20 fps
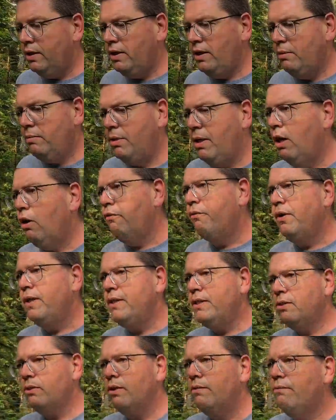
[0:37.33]
die mir auf
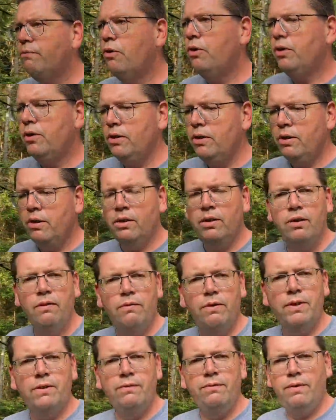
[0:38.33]
Instagram folgen,
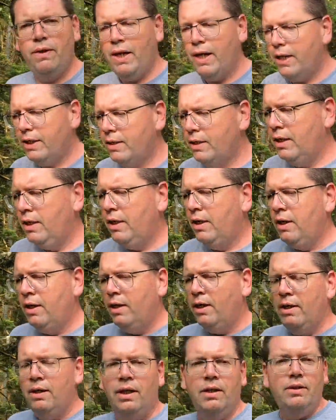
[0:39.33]
die wissen vielleicht,
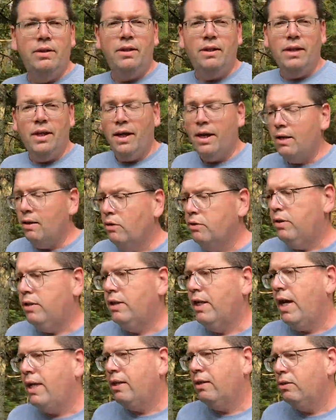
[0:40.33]
dass ich gerade aus
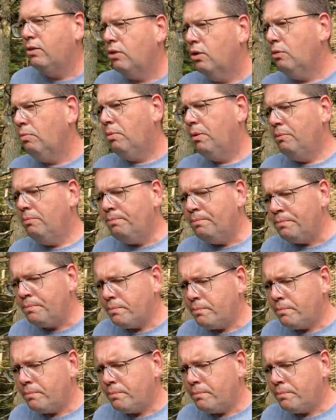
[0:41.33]
Italien zurück bin.